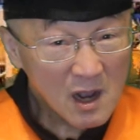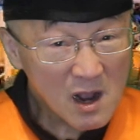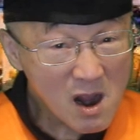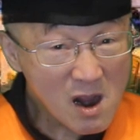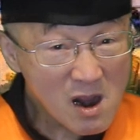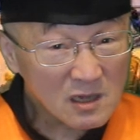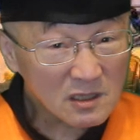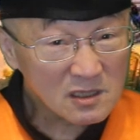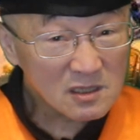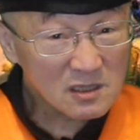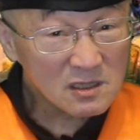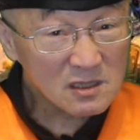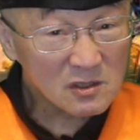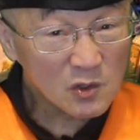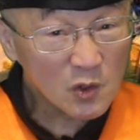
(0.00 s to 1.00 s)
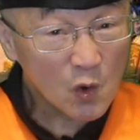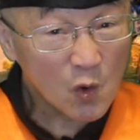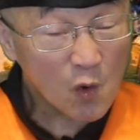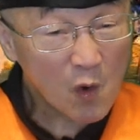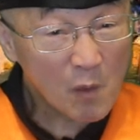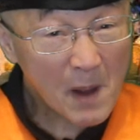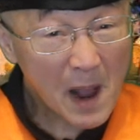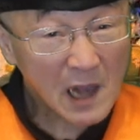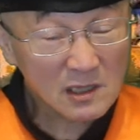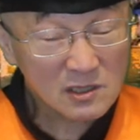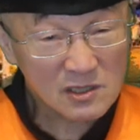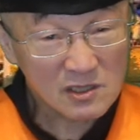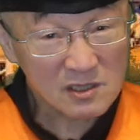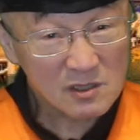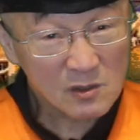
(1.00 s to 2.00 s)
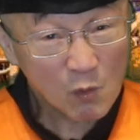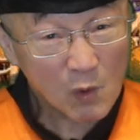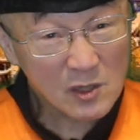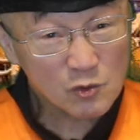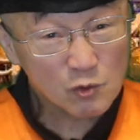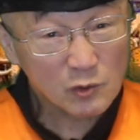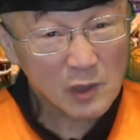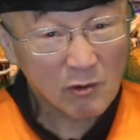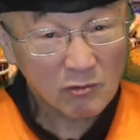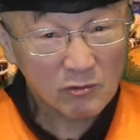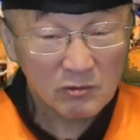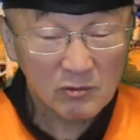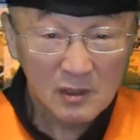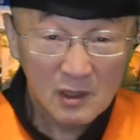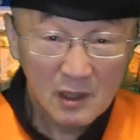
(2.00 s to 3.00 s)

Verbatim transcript: 二四六八十快速道路，